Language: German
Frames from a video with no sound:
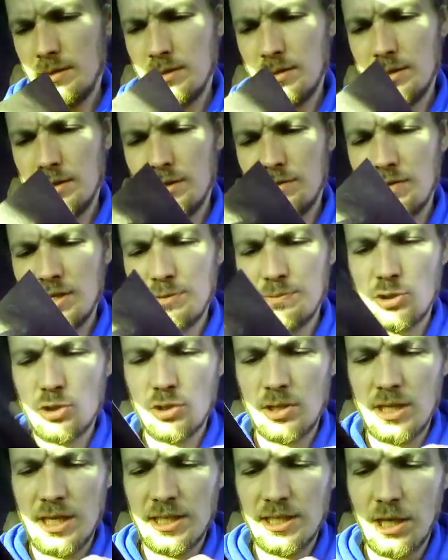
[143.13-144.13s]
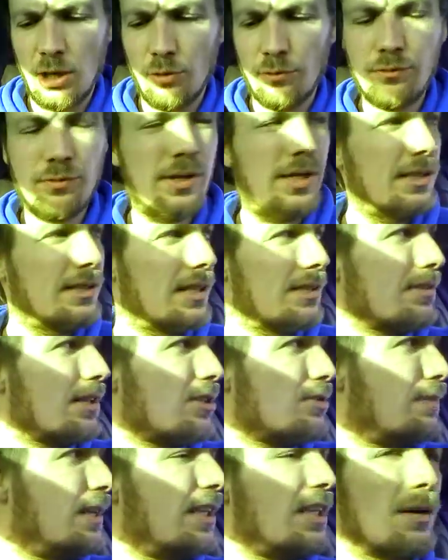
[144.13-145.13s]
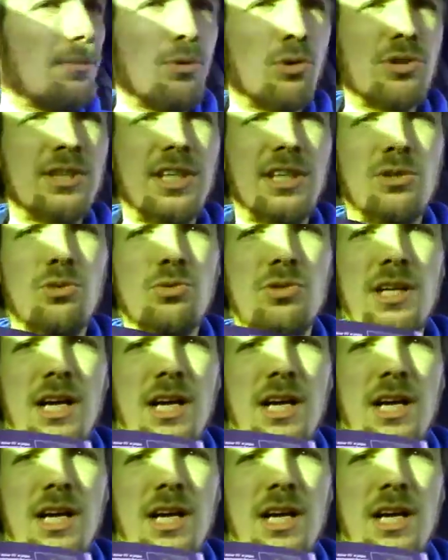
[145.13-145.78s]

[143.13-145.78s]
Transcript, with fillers: Aber was mir schon gleich auffällt, dass das Mediabook nicht gut